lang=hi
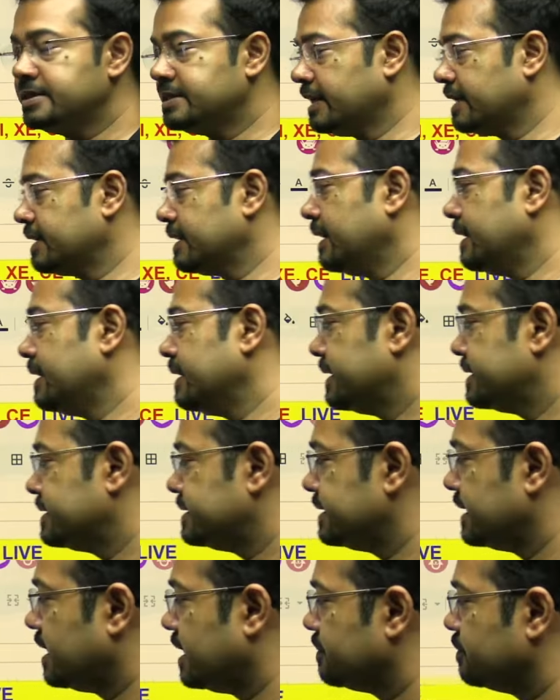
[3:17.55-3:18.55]
ज़्यादा
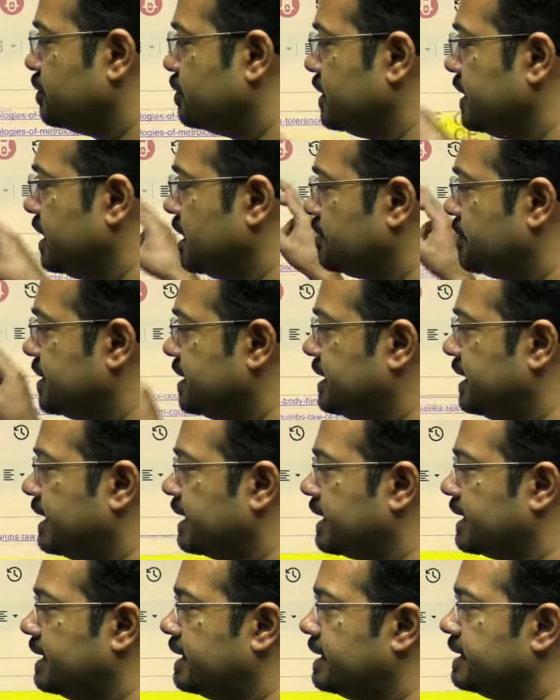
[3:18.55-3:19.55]
लेक्चर आपको यहाँ पे दिया
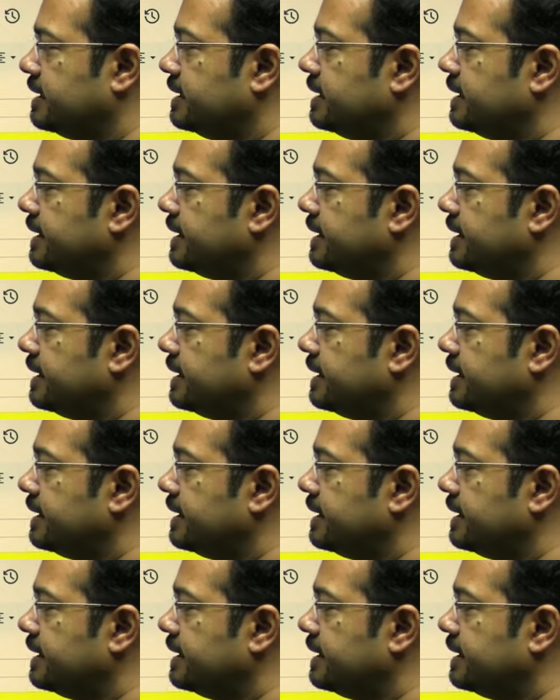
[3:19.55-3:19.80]
गया